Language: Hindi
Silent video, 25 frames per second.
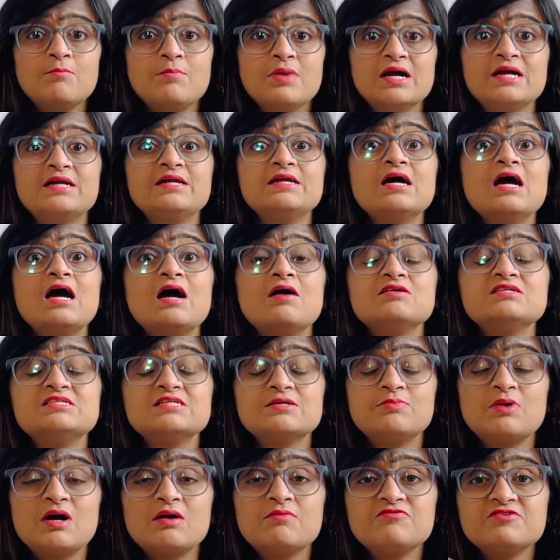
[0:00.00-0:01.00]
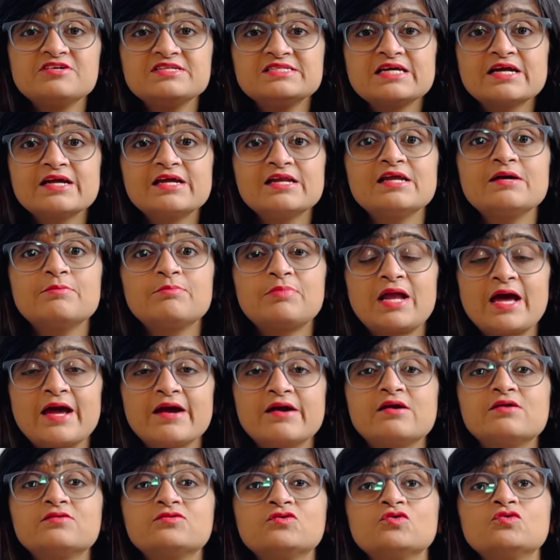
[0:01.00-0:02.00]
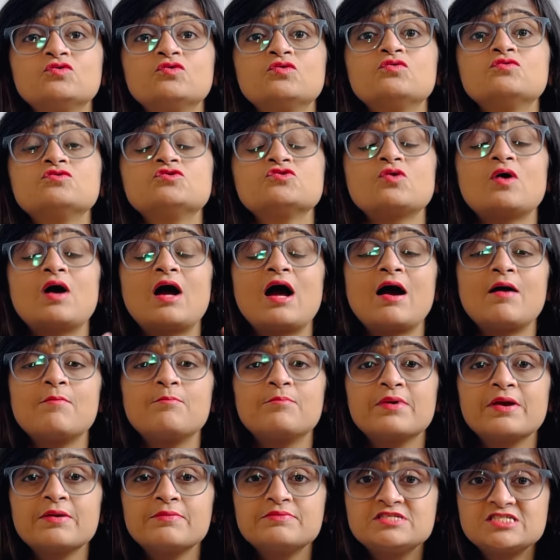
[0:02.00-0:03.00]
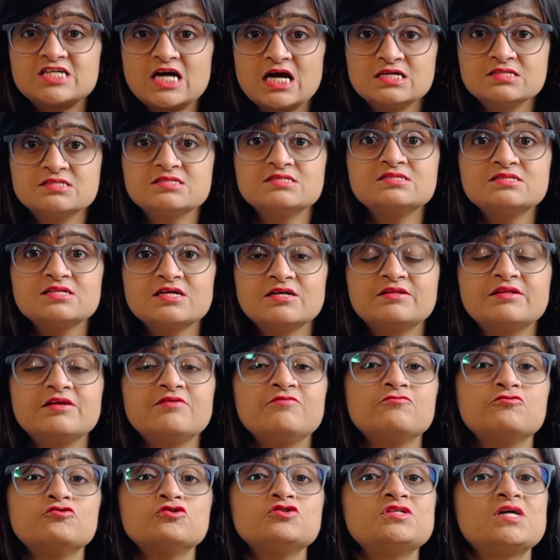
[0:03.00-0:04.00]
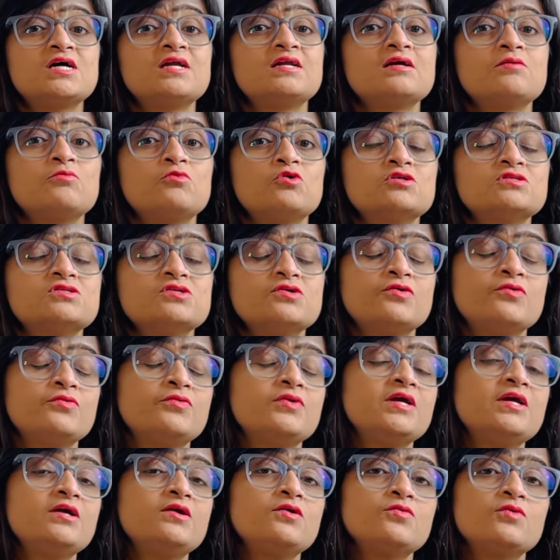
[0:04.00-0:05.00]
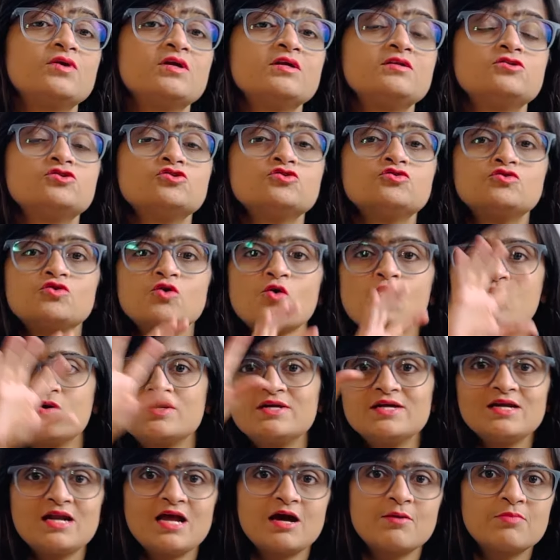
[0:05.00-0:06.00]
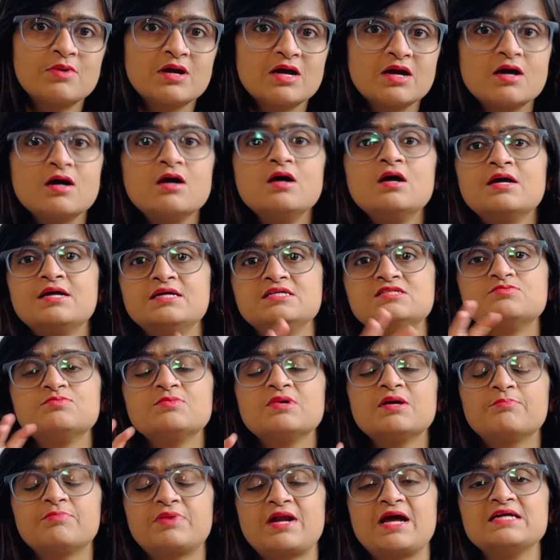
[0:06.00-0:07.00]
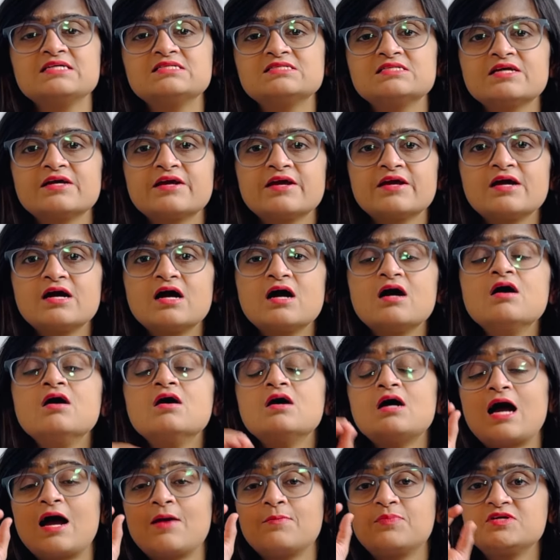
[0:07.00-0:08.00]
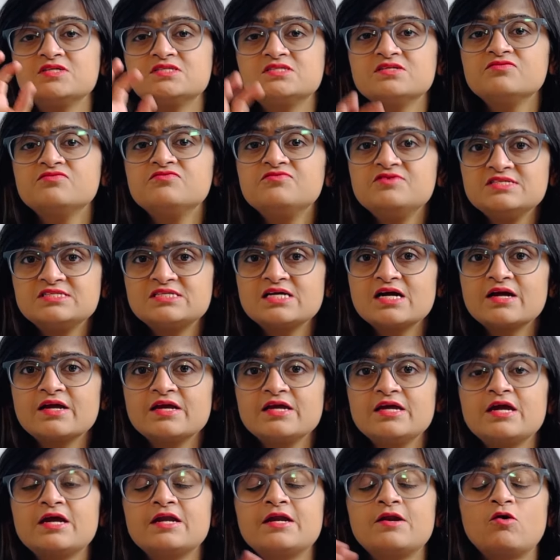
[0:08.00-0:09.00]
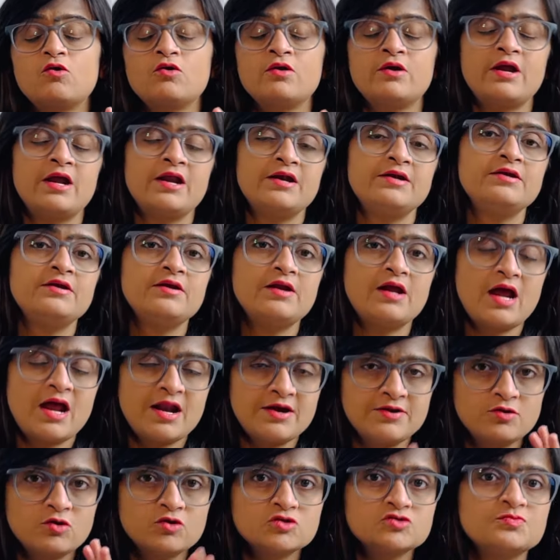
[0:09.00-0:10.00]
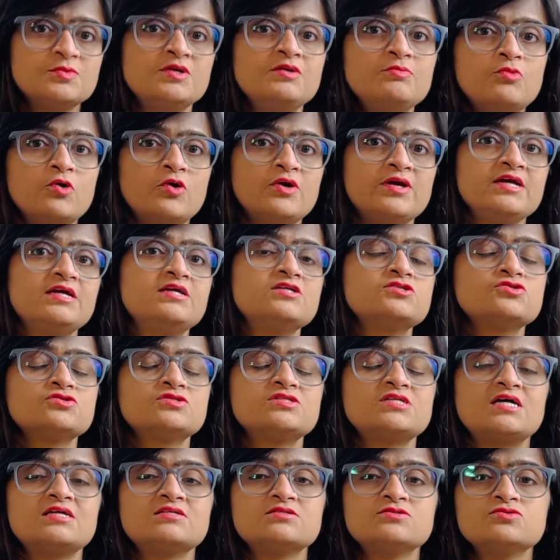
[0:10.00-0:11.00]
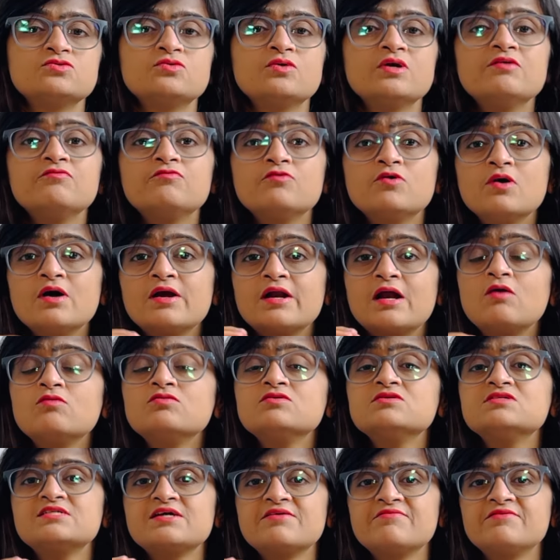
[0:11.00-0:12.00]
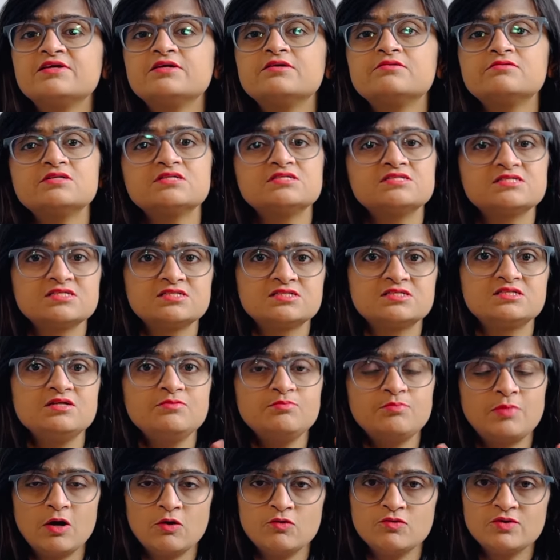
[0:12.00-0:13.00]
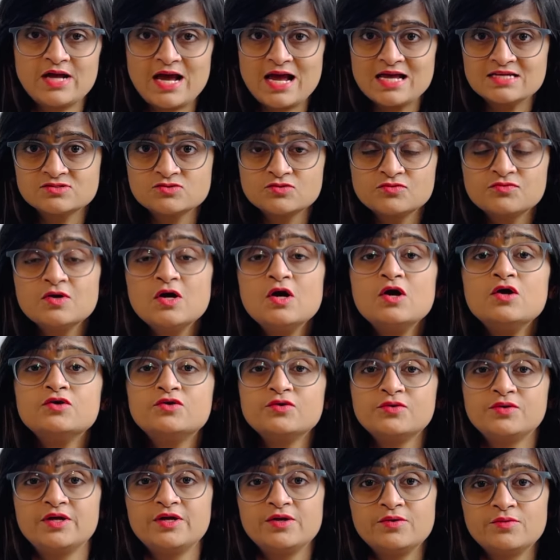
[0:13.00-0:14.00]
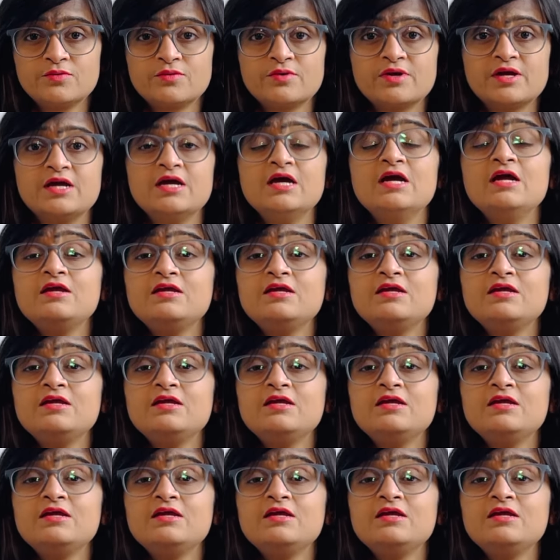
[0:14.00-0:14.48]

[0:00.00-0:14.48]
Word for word: बट जब आप वीज़ा के लिए अप्लाई करते हो तो जो आपके चार्जेस लगते हैं वो जानना बहुत ज़रूरी है क्योंकि जो टोटल आपका इसमें प्राइस लगेगा आपके सिर्फ वीज़ा की या नॉट एंड एंडोसमेंट बॉडी के जो चार्जेस होंगे वो अराउंड 716 पाउंड एज ऑफ टुडे होंगे